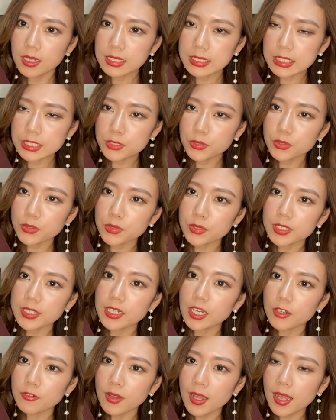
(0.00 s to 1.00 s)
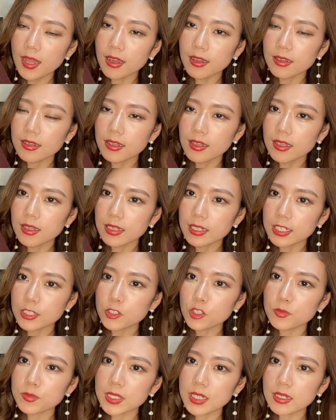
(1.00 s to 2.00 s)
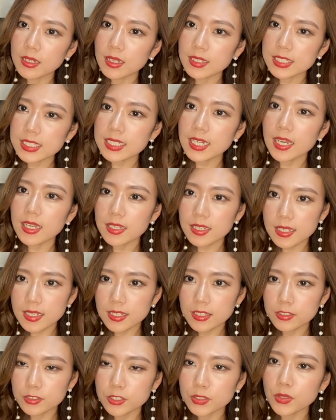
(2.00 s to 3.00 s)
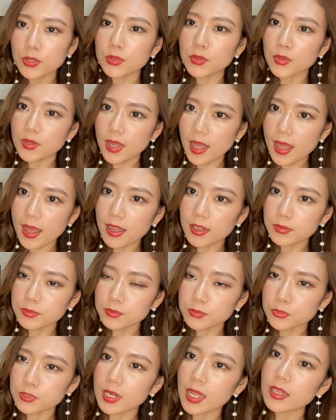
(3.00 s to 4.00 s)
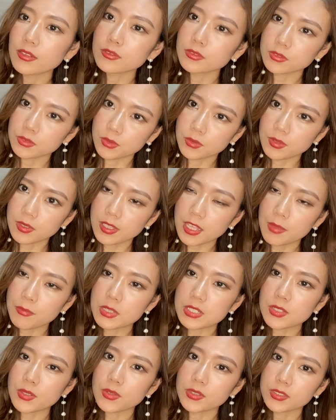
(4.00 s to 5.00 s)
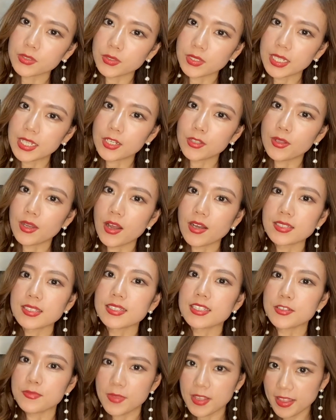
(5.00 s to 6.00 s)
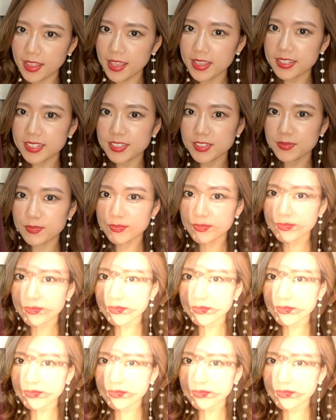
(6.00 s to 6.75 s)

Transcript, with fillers: 白よりかは色味が近い黒とかブラウンのキャミソールを着るのがおすすめです。